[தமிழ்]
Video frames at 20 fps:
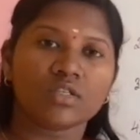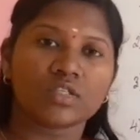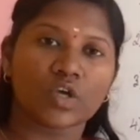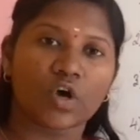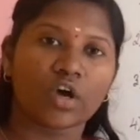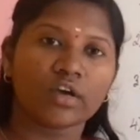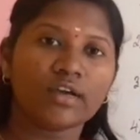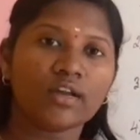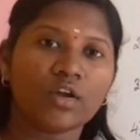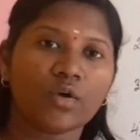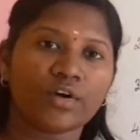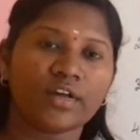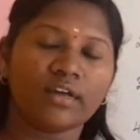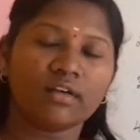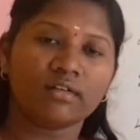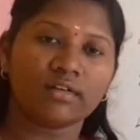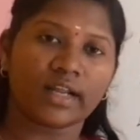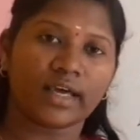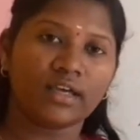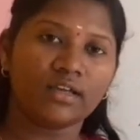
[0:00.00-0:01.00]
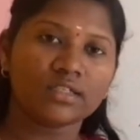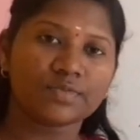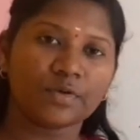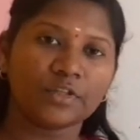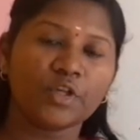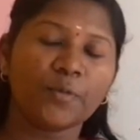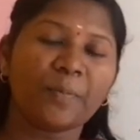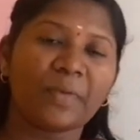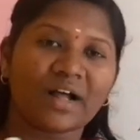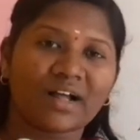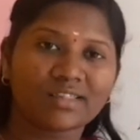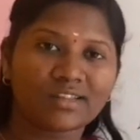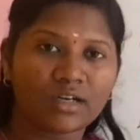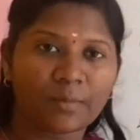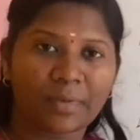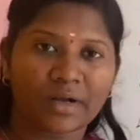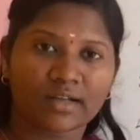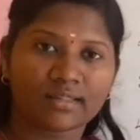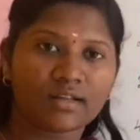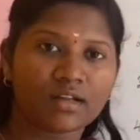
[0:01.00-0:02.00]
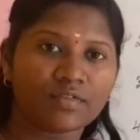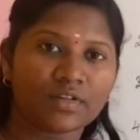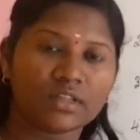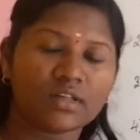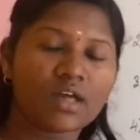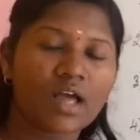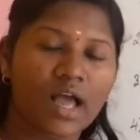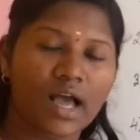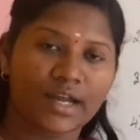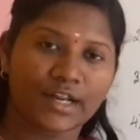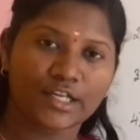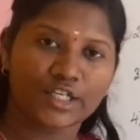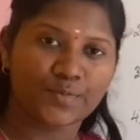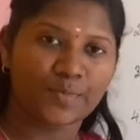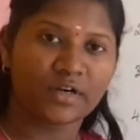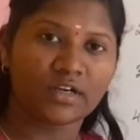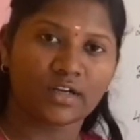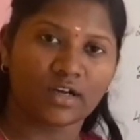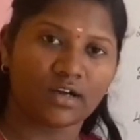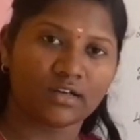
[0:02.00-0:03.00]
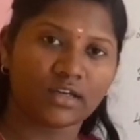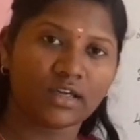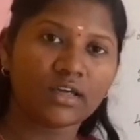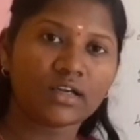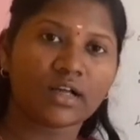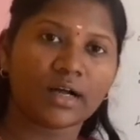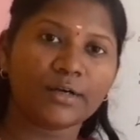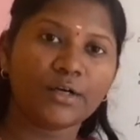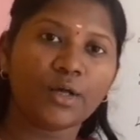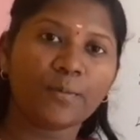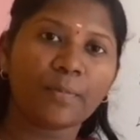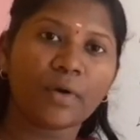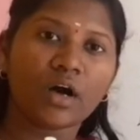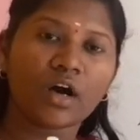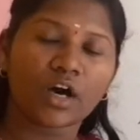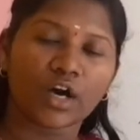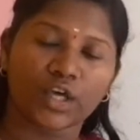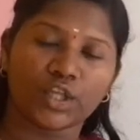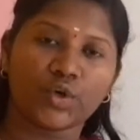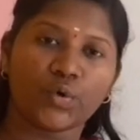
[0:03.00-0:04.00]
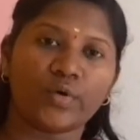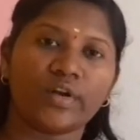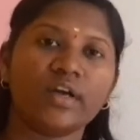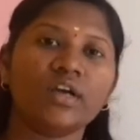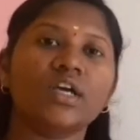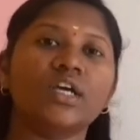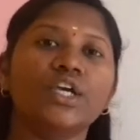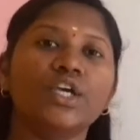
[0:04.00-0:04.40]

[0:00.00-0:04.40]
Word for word: சாயிலுடைய கிரைன்ஸ் வந்து பக்கத்தில் பக்கம் வந்து அரேஞ்ச்மெண்ட் ஆகி கண்டிப்பாக அதனோட